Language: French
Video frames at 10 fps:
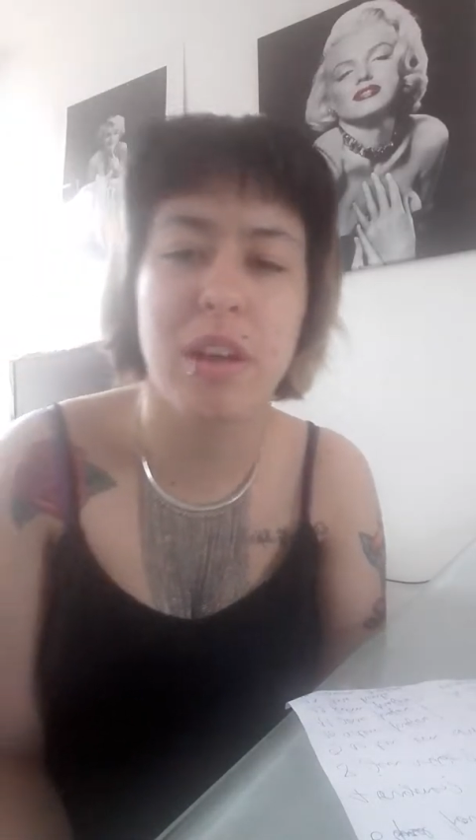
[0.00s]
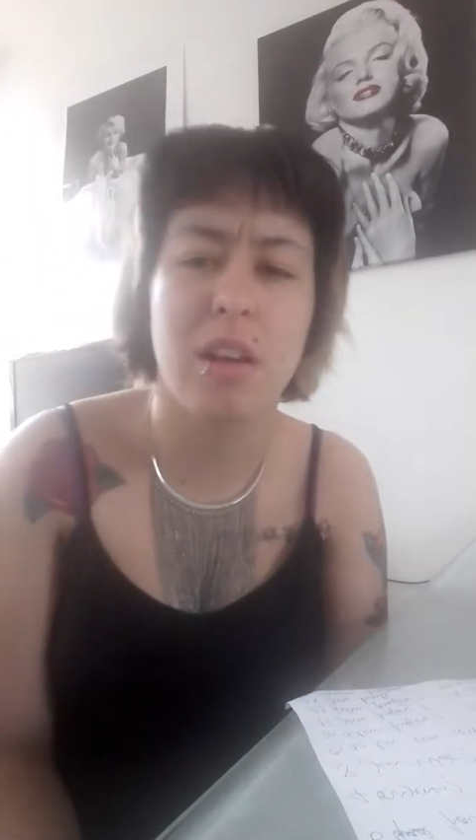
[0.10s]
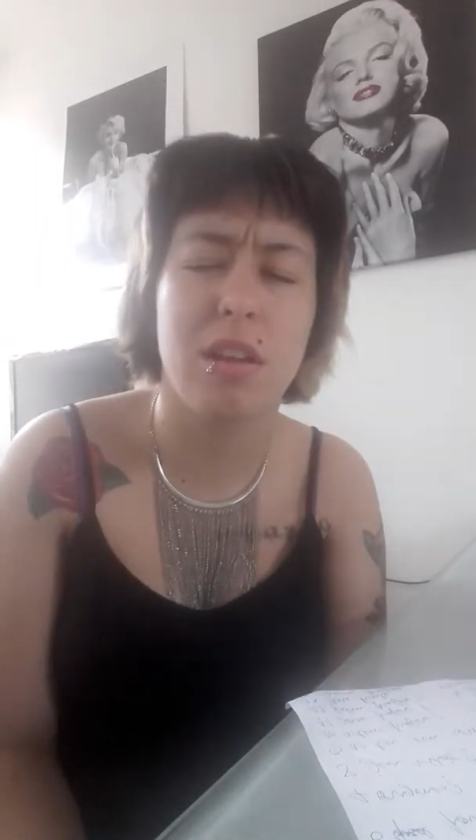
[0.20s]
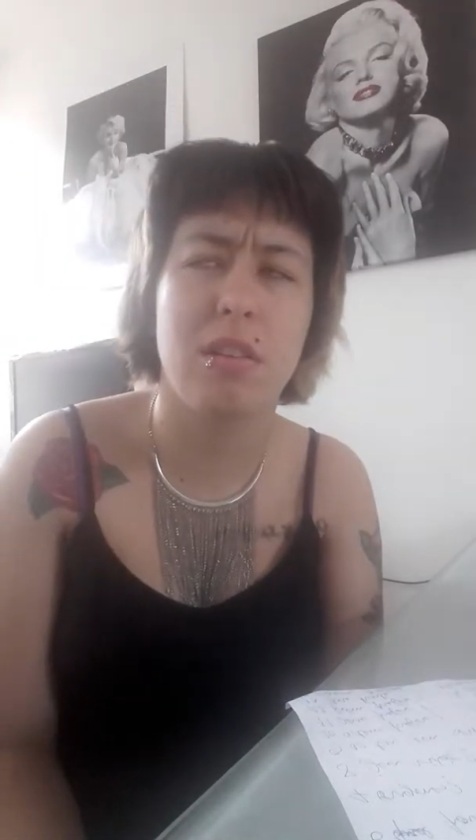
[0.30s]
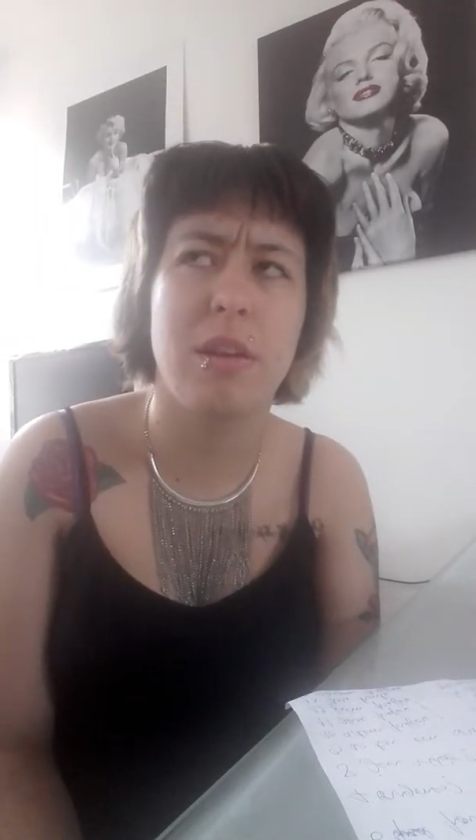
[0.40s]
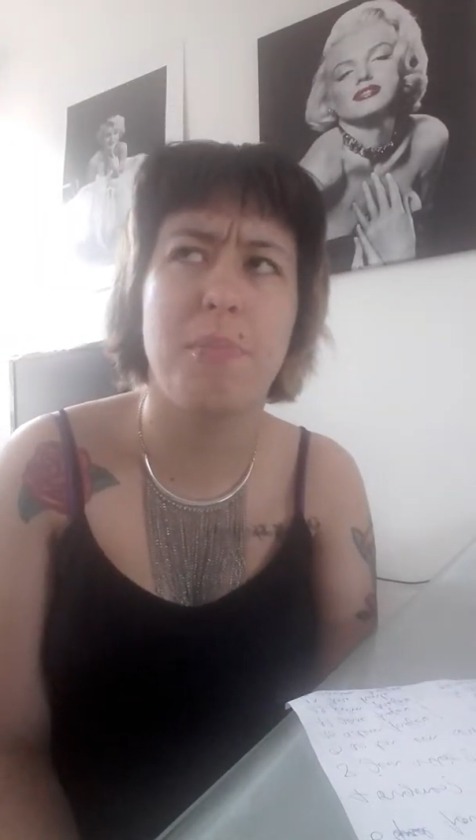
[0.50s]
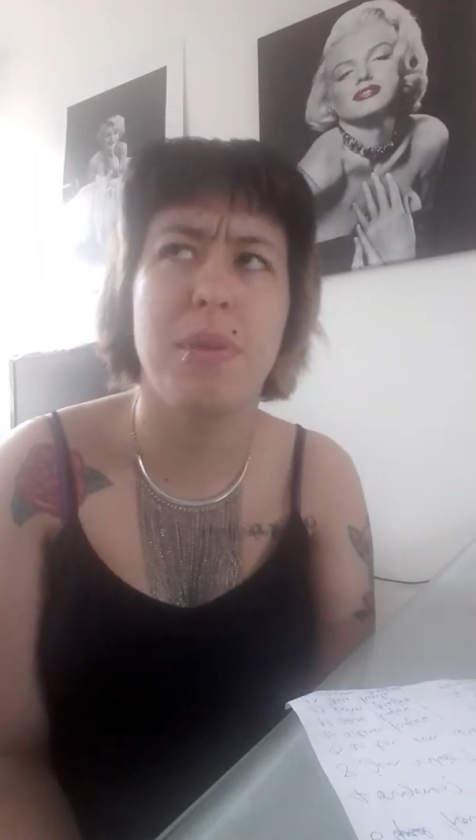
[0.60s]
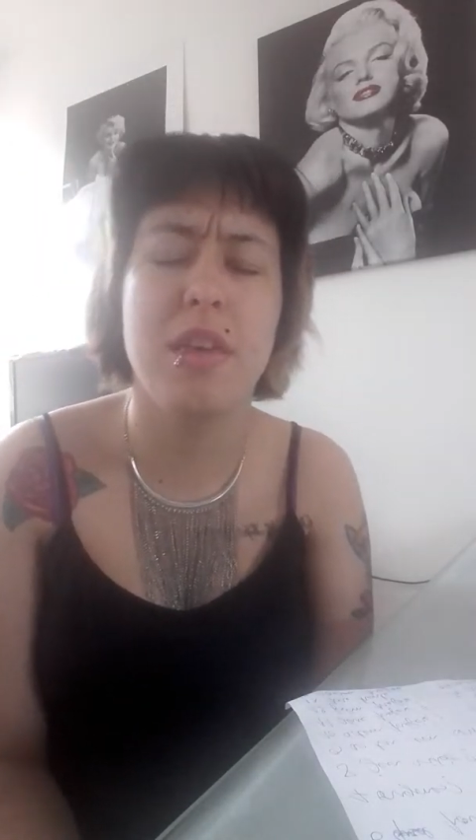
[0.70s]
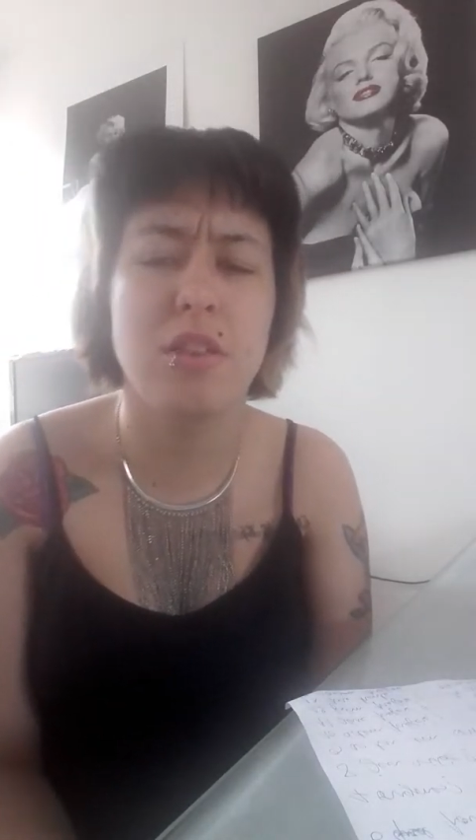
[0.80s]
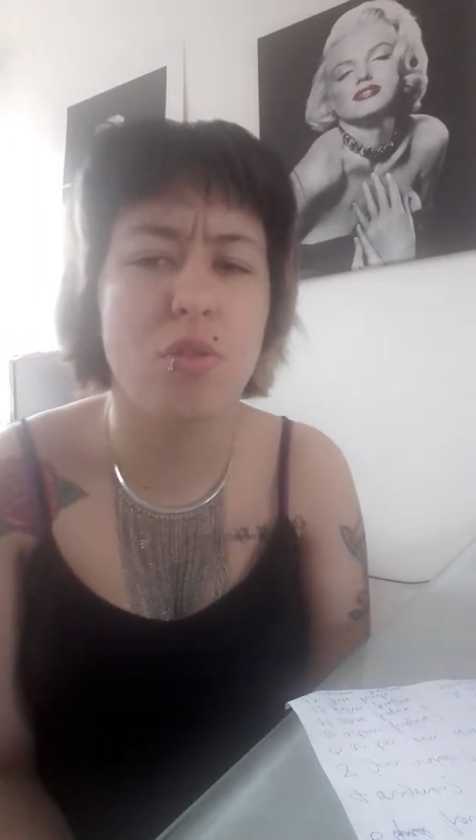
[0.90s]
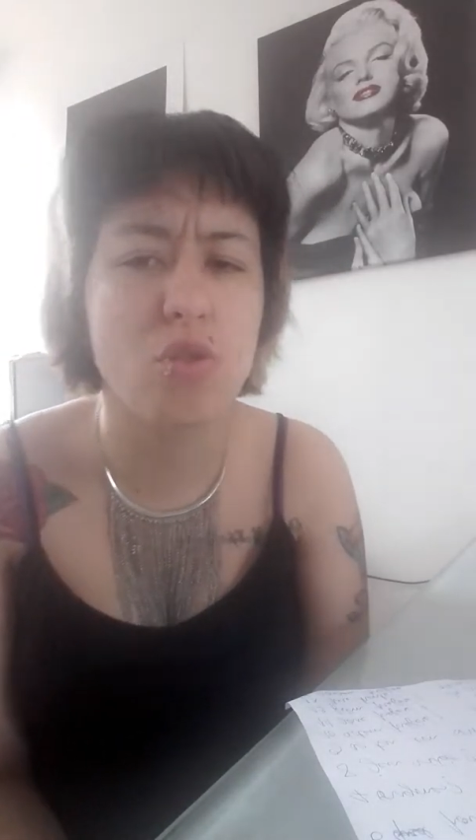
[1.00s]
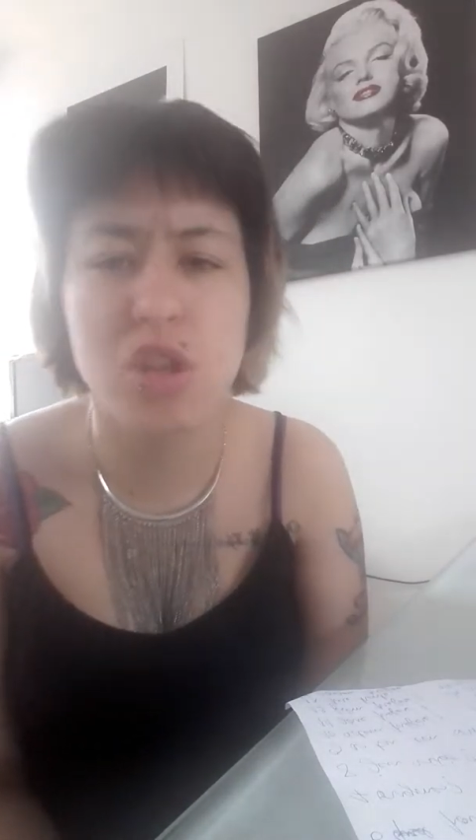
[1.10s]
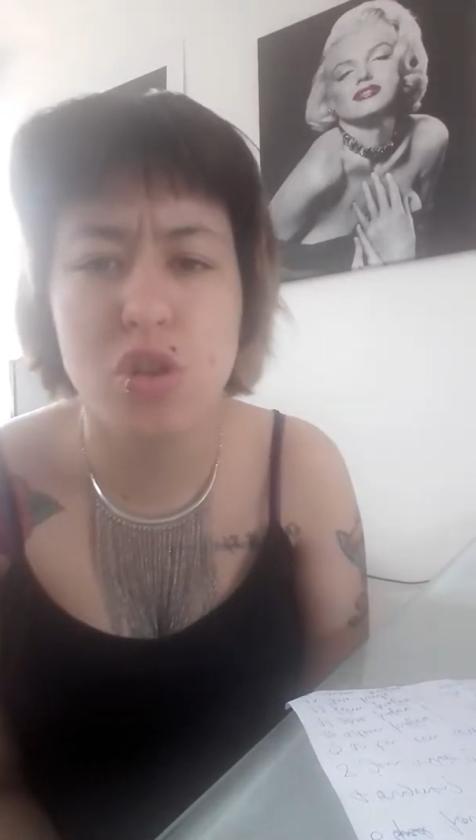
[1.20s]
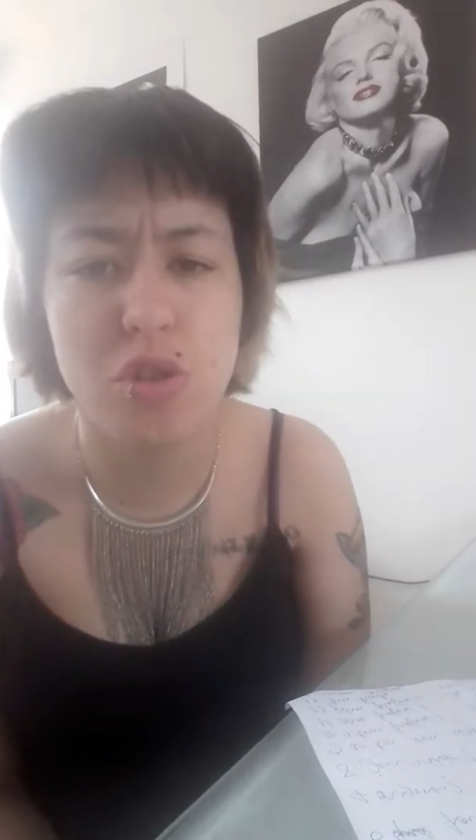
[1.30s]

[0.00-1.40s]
d'un pays étranger,